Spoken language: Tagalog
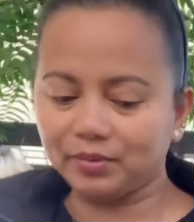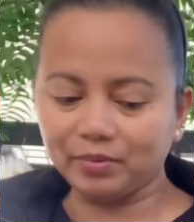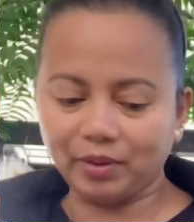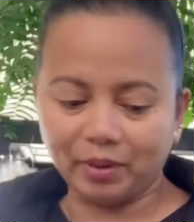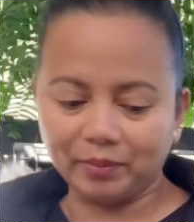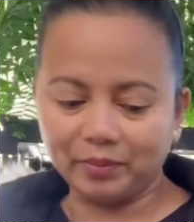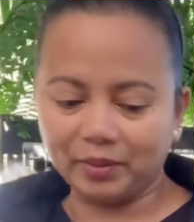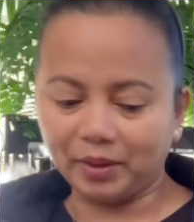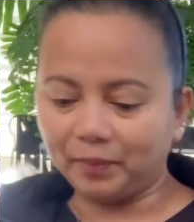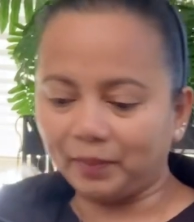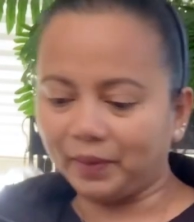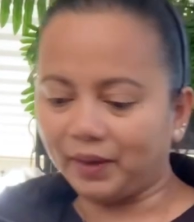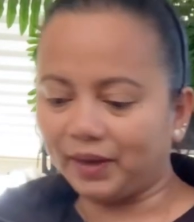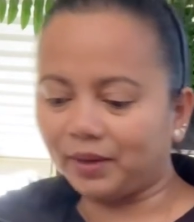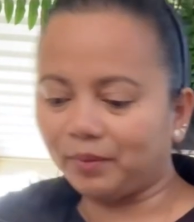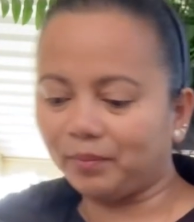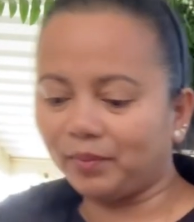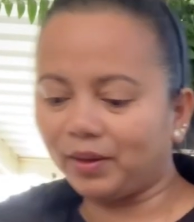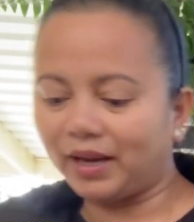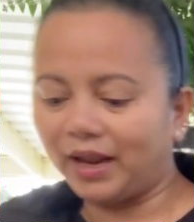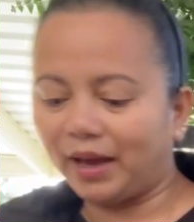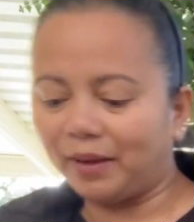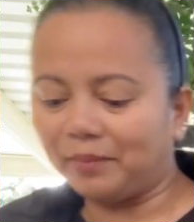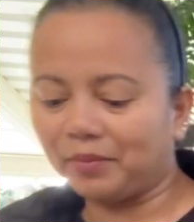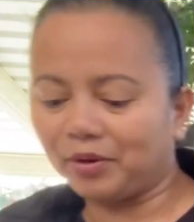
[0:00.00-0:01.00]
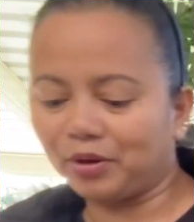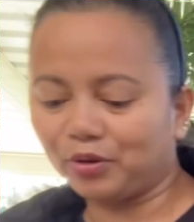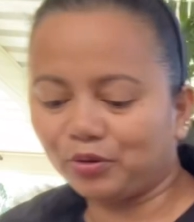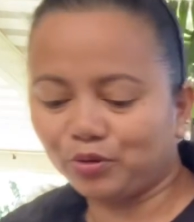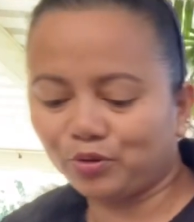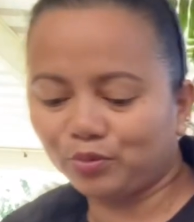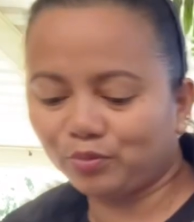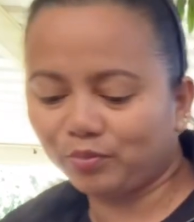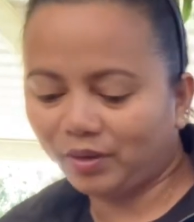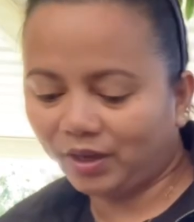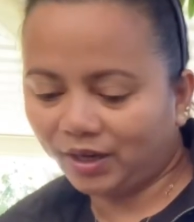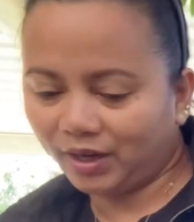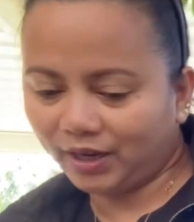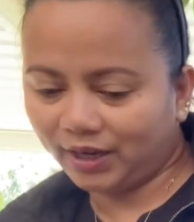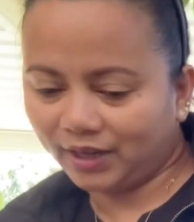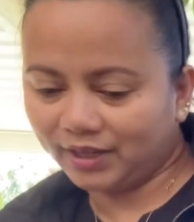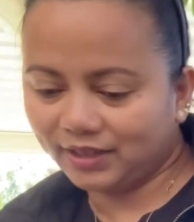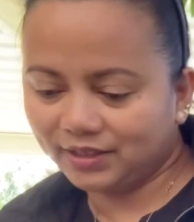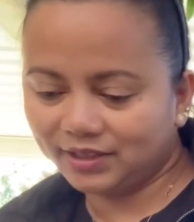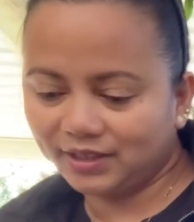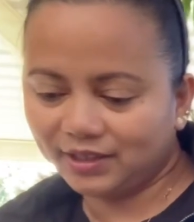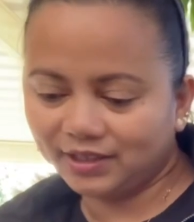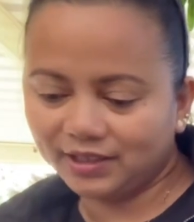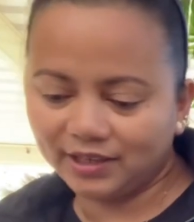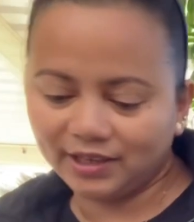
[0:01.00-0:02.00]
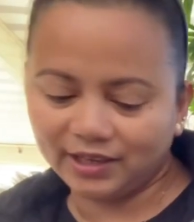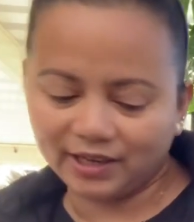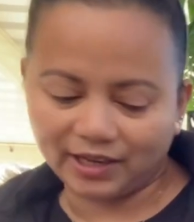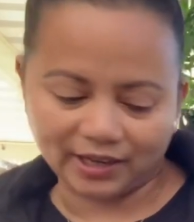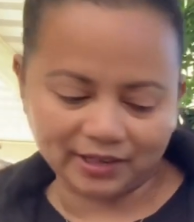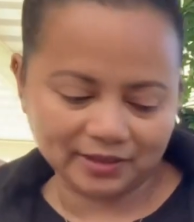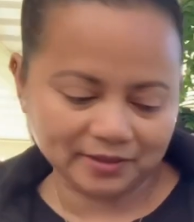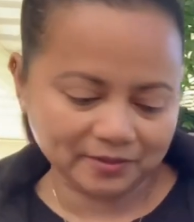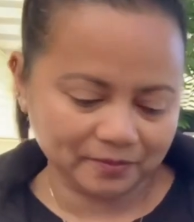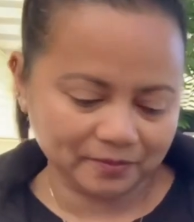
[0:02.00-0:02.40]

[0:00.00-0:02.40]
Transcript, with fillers: yan mamaya para malaman ko yung mga ID nila.